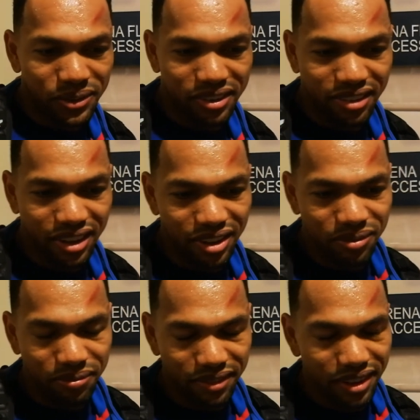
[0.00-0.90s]
na.
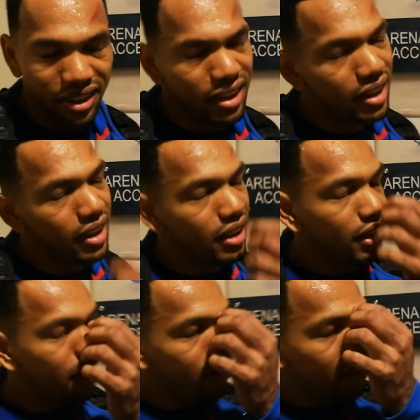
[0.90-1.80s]

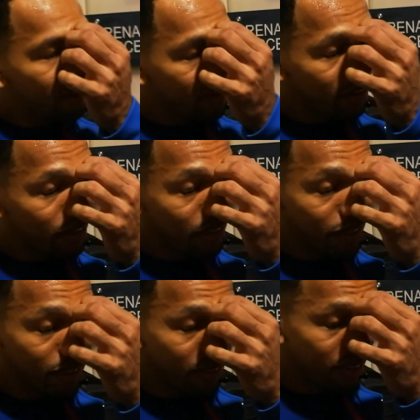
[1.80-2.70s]
And then,
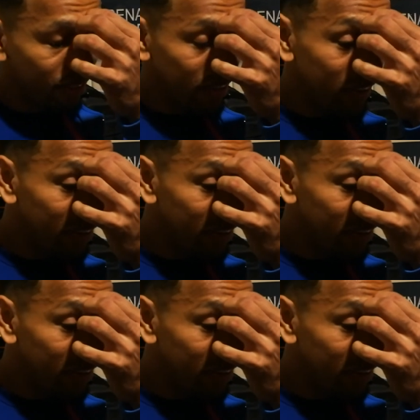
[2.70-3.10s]
uh, yun.